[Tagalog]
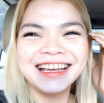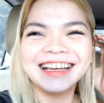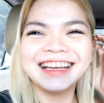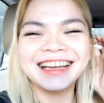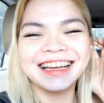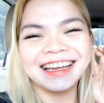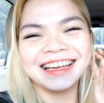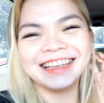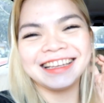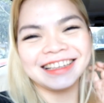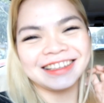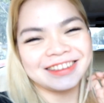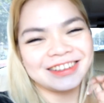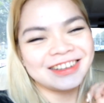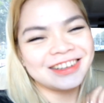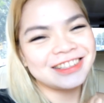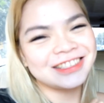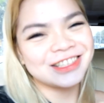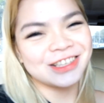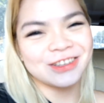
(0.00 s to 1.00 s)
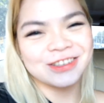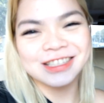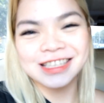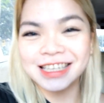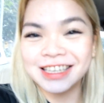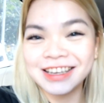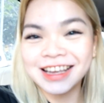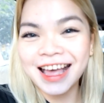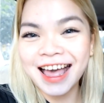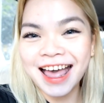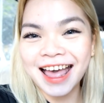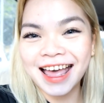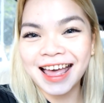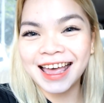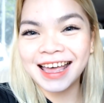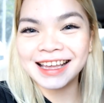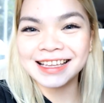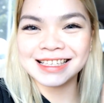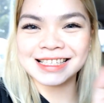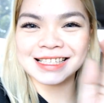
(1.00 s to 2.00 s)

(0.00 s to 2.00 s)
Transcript: hi nako so see you guys